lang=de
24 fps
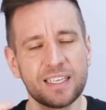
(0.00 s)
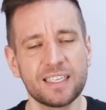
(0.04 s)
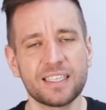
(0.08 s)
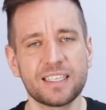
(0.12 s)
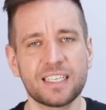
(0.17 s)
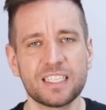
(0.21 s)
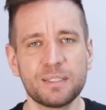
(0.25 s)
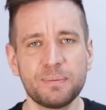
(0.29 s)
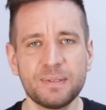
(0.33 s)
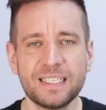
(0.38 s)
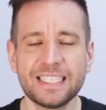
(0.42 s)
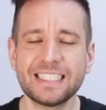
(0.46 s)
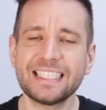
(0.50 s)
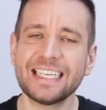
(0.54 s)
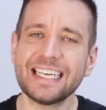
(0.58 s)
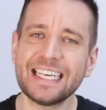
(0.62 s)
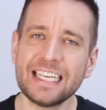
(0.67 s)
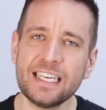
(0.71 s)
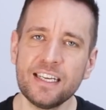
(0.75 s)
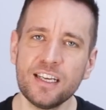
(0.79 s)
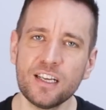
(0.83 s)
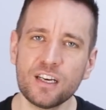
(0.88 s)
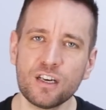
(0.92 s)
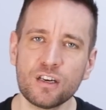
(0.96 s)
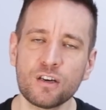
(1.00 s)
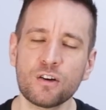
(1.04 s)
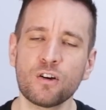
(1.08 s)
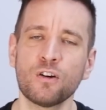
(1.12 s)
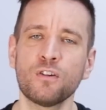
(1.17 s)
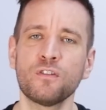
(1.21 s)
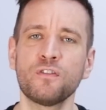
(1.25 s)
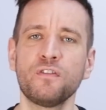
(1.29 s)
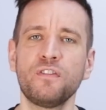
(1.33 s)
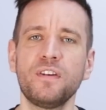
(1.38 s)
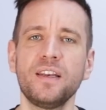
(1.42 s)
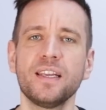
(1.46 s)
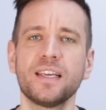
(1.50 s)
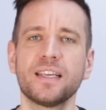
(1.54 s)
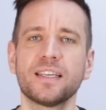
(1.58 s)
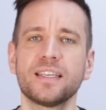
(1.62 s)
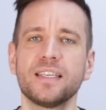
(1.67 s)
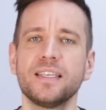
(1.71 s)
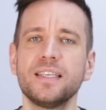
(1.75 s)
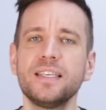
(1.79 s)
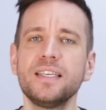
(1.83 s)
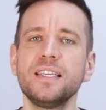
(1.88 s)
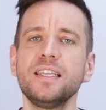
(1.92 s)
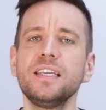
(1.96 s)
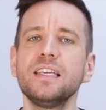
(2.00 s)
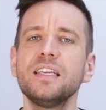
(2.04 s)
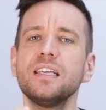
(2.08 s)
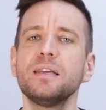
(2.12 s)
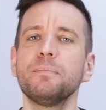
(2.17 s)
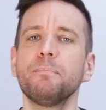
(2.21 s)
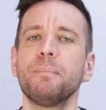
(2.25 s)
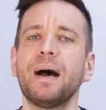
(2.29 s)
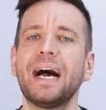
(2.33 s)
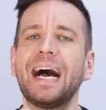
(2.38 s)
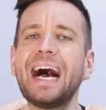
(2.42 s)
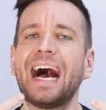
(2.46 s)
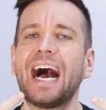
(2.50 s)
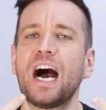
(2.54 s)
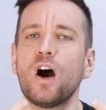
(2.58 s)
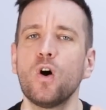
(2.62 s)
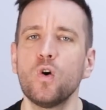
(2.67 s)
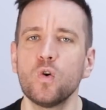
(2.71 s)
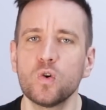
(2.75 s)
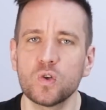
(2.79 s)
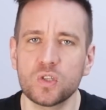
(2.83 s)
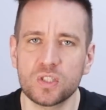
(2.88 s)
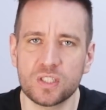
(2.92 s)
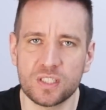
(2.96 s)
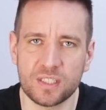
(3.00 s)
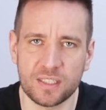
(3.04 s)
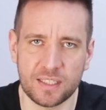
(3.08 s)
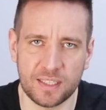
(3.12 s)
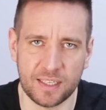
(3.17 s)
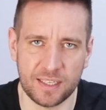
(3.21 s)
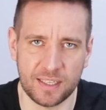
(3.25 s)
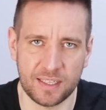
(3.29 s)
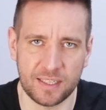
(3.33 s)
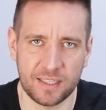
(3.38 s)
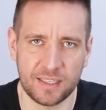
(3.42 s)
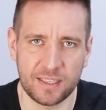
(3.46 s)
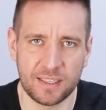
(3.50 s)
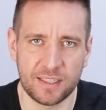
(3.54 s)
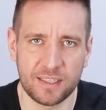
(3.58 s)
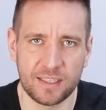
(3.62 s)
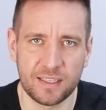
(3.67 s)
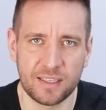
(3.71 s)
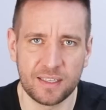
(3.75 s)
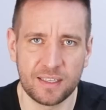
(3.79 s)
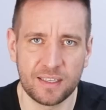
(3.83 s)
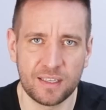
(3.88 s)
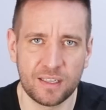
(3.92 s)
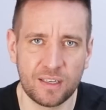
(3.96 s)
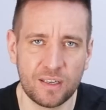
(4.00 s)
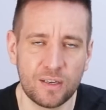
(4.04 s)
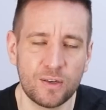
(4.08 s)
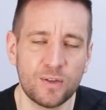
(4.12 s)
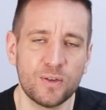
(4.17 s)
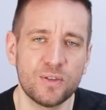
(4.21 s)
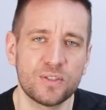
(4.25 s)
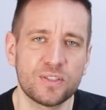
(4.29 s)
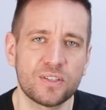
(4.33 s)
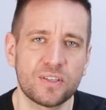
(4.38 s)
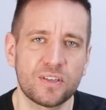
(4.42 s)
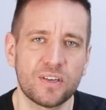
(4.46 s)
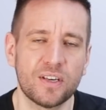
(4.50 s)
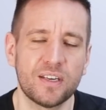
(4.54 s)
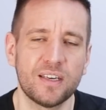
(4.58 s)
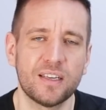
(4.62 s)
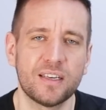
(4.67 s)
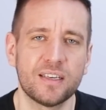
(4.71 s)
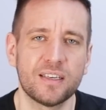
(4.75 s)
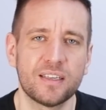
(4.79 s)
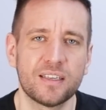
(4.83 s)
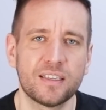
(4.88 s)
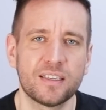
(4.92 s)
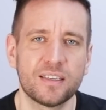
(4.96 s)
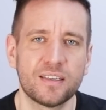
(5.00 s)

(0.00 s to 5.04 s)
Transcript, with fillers: dass wir diese inneren Konflikte nie im Außen lösen können.